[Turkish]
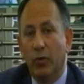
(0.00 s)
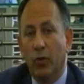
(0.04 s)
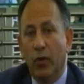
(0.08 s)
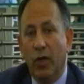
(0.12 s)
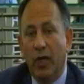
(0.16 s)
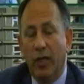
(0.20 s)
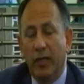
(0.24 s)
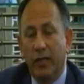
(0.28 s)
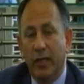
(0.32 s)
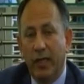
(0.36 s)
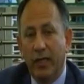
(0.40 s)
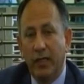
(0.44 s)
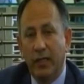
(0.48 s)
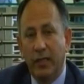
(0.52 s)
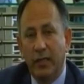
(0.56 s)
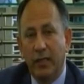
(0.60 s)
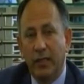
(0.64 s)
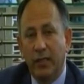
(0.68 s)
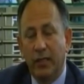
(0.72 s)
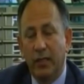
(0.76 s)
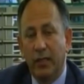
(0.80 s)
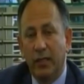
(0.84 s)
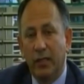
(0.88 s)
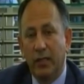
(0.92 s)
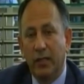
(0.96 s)
Doğal
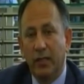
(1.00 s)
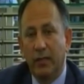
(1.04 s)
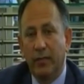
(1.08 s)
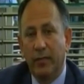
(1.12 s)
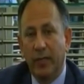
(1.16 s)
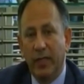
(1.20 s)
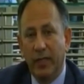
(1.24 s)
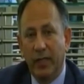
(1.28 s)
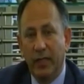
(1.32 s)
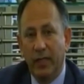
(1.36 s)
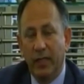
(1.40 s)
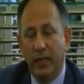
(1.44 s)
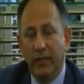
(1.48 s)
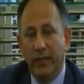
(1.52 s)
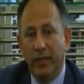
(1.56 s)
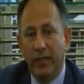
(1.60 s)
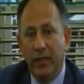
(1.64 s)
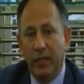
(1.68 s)
Taş e, Makine ve